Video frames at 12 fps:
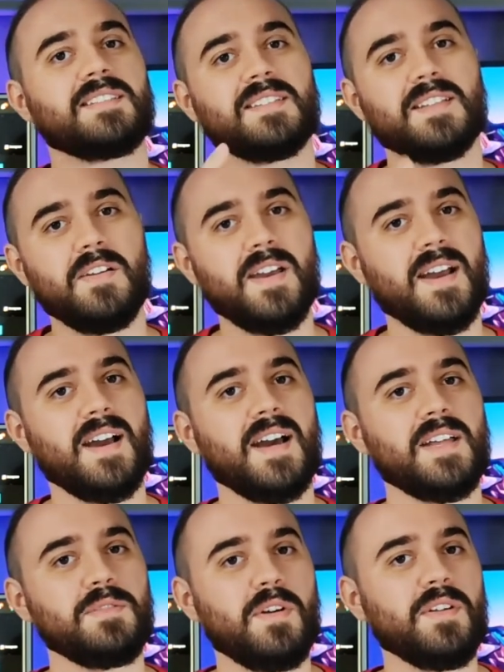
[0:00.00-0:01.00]
E se deu
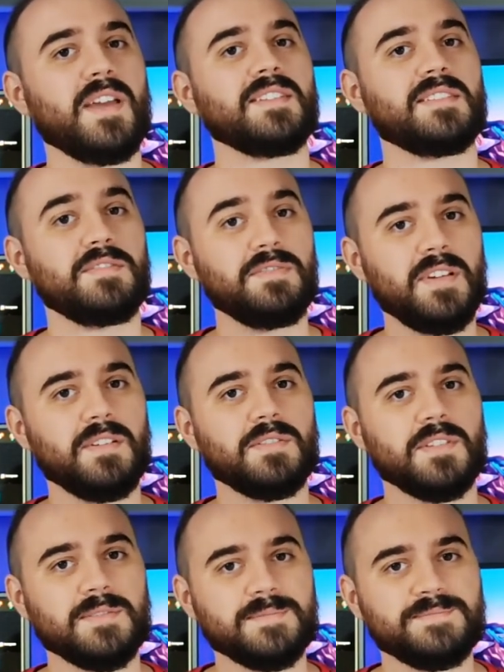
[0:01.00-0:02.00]
errado, alguém se ferrou.